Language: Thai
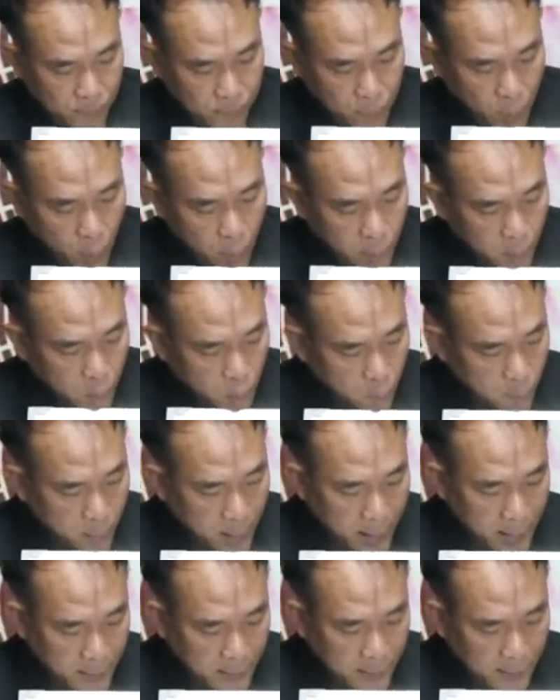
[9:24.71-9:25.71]
พบกระดุมพ
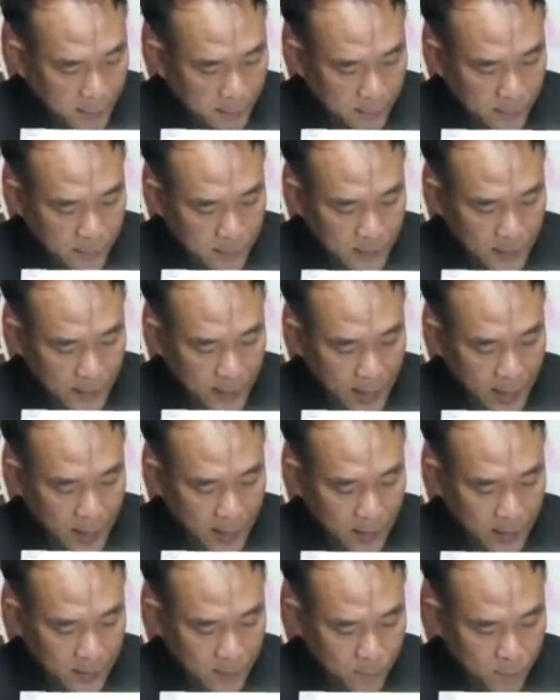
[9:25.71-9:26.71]
ระเนี่ยก็จะได้
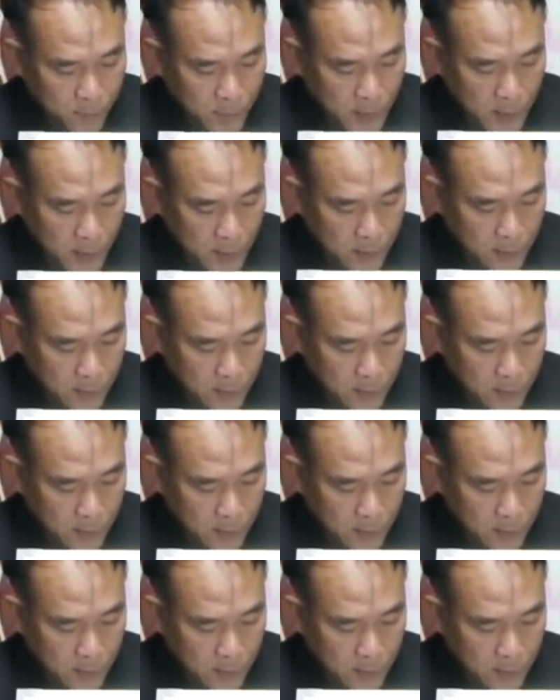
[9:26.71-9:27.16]
เป็น